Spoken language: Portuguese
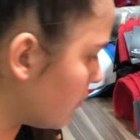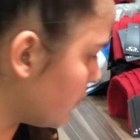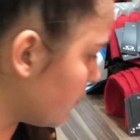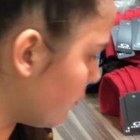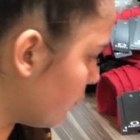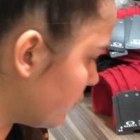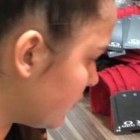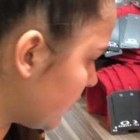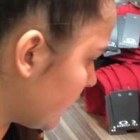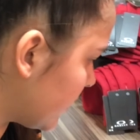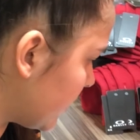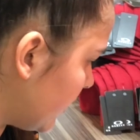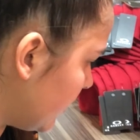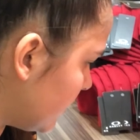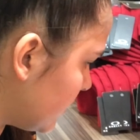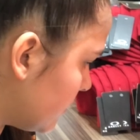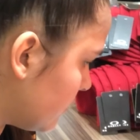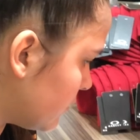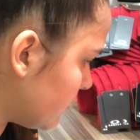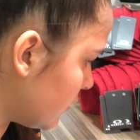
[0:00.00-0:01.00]
Ou
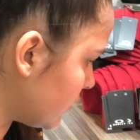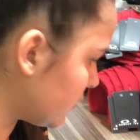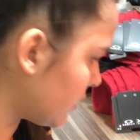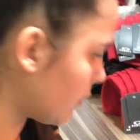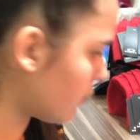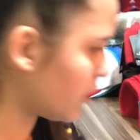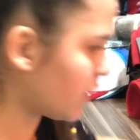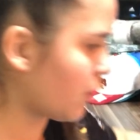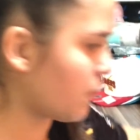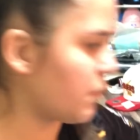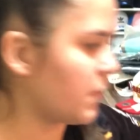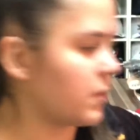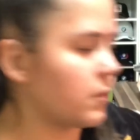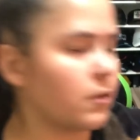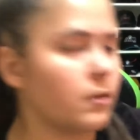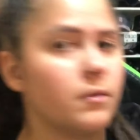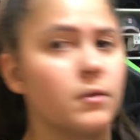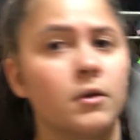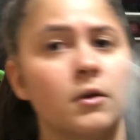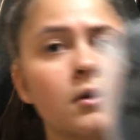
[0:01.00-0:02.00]
jaqueta, não sei, acho que é corta-vento, ó.
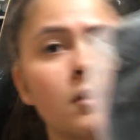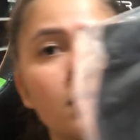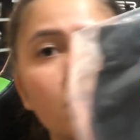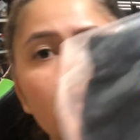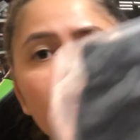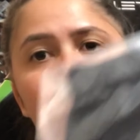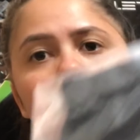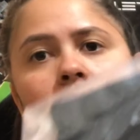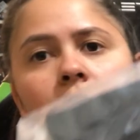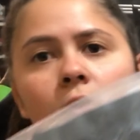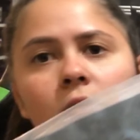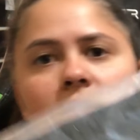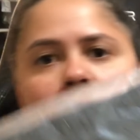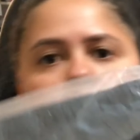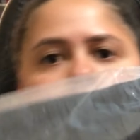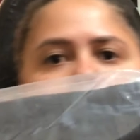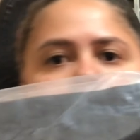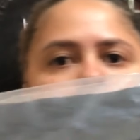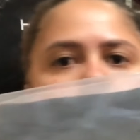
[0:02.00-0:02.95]
Olha o tamanho